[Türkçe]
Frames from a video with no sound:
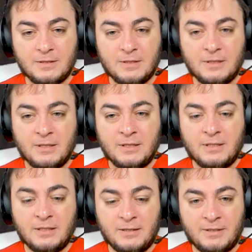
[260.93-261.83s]

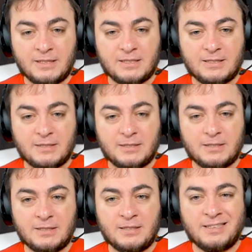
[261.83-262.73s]
Evet.
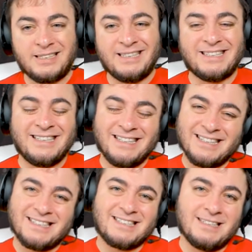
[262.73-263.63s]
İşin
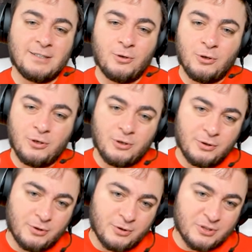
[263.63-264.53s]
yarısı o
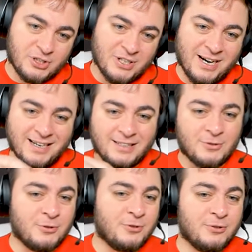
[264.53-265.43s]
Cinayetin
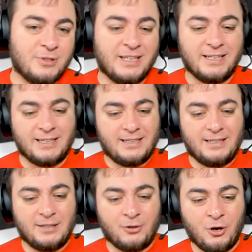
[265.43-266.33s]
olduğu yeri
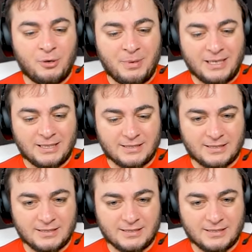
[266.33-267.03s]
görmektir.